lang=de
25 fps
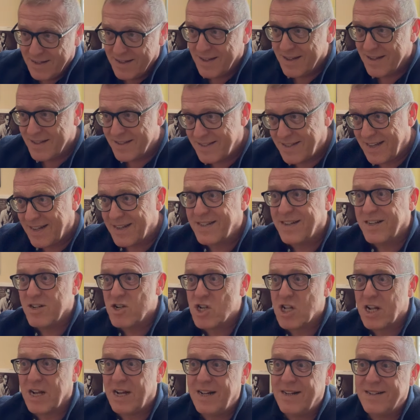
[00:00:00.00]

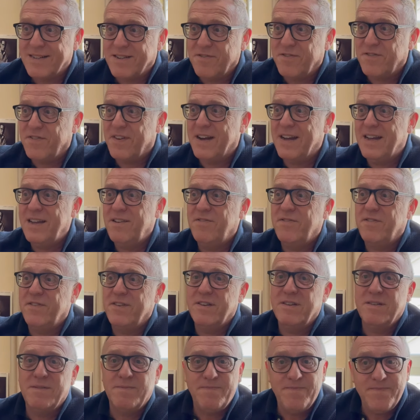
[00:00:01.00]
sandgestrahlte
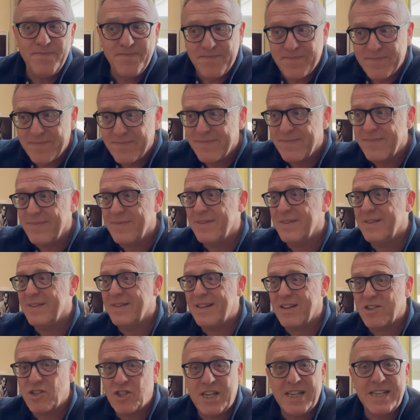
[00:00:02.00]
Pfeife,
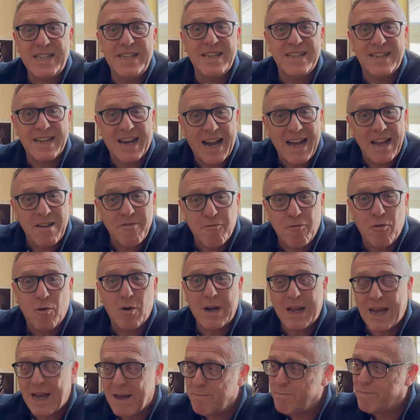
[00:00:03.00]
da steht eine 3
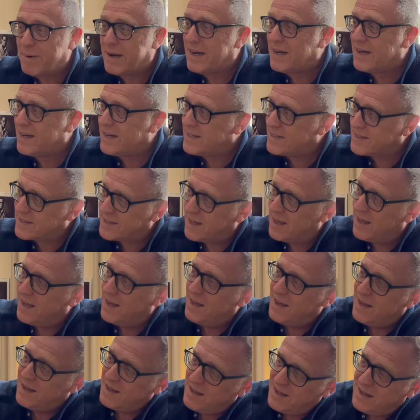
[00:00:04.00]
vorne am Preis.
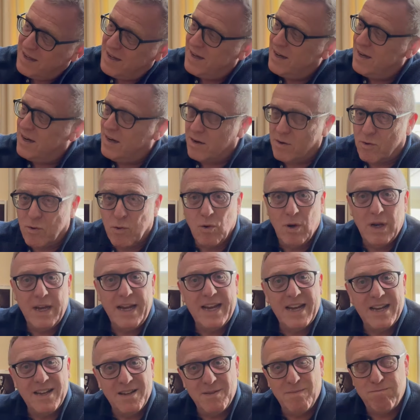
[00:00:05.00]

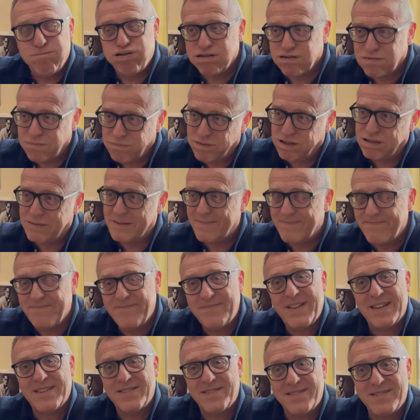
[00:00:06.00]
Kollege, brr,
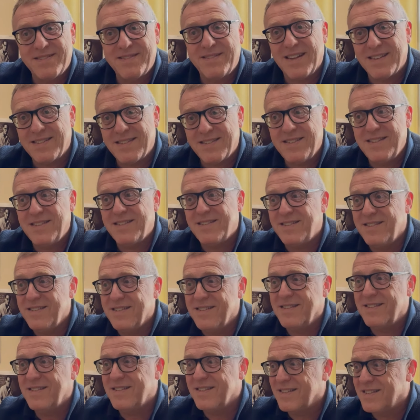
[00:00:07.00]
das, das ist
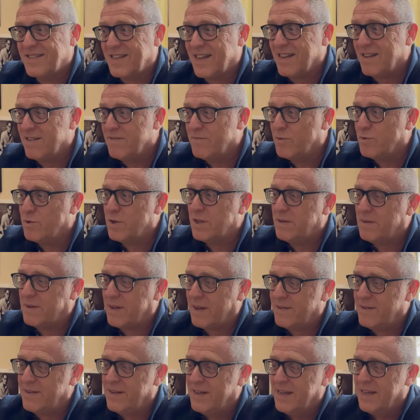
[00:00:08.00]
eine, eine Sache, wo ich
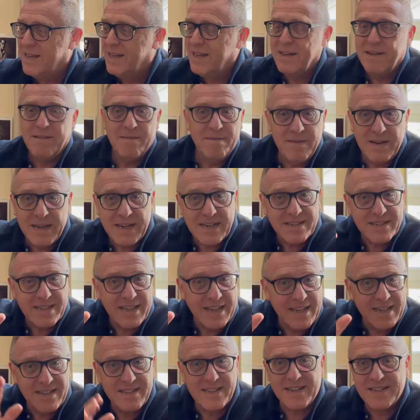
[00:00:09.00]
dann nichts
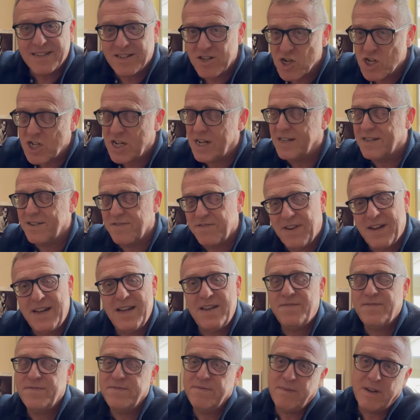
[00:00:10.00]
gegen sandgestrahlte
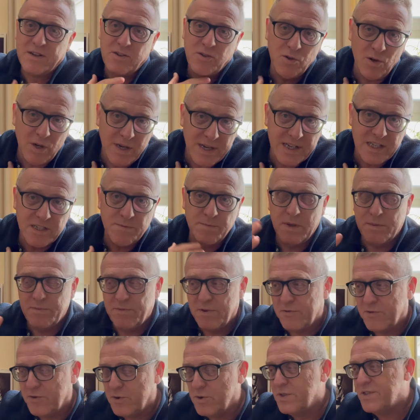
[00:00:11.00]
Pfeifen. Natürlich ist mir
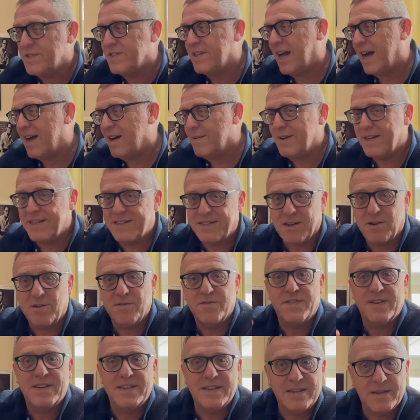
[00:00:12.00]
bewusst,
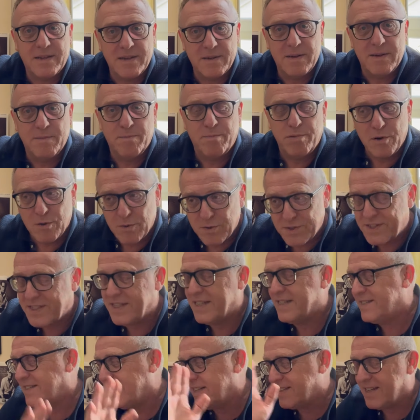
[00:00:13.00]
Arbeitsaufwand äh, plus
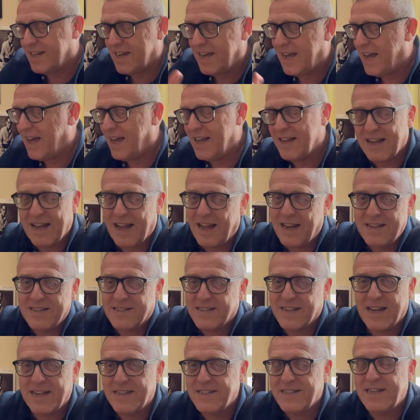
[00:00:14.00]
etc. Alles
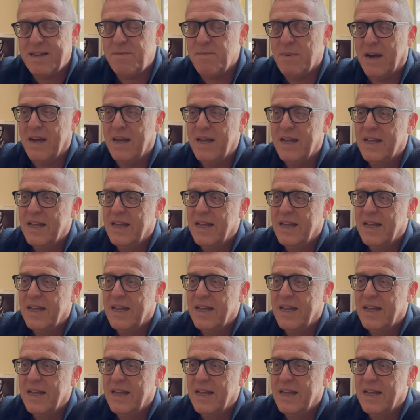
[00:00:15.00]
kein Thema.